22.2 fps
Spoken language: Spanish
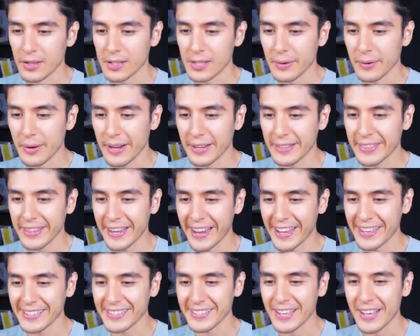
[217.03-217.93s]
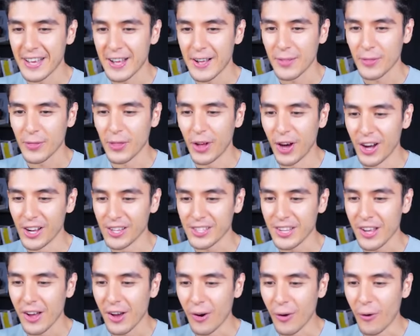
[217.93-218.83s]
Vamos a ver, tres,
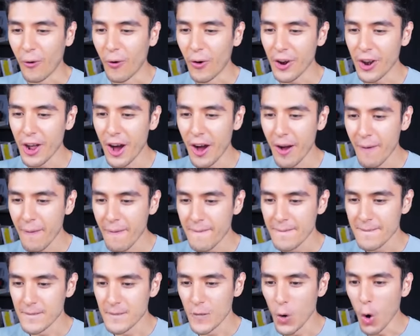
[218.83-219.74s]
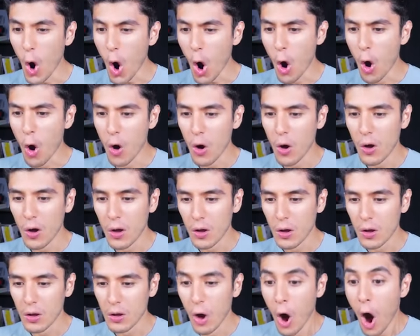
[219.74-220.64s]
dos, uno ¡Oh!
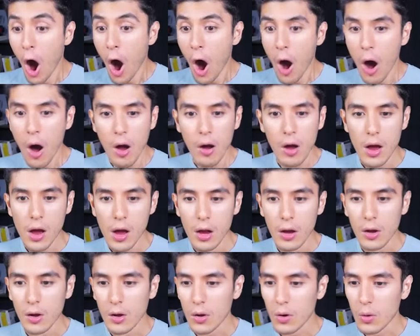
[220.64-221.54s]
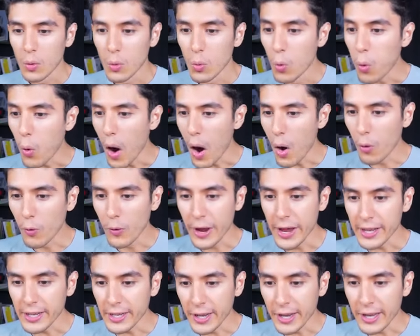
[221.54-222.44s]
¡Oh! ¡Wow!
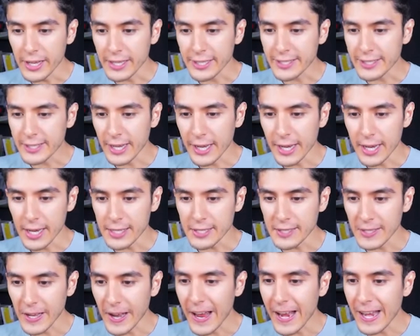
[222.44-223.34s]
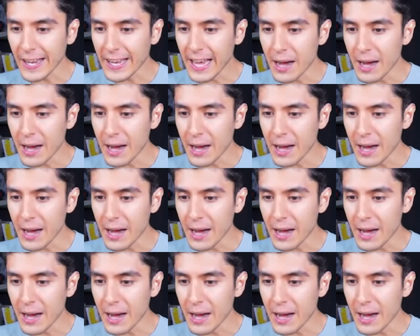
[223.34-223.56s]
E, es, es el